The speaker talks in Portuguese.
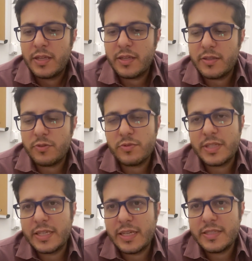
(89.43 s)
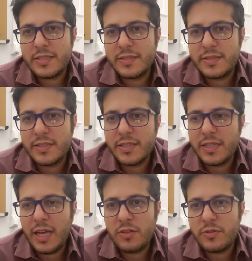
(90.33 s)
Então não tem essa de
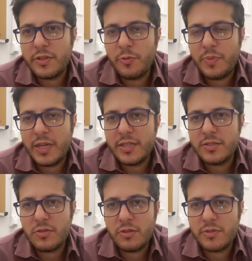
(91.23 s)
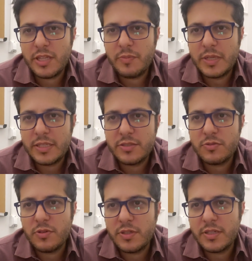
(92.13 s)
ser, ah, não tem o pai na história, não tem a mãe na
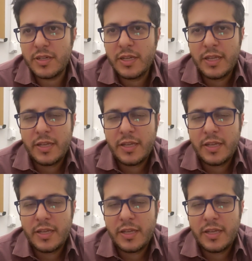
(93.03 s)
história,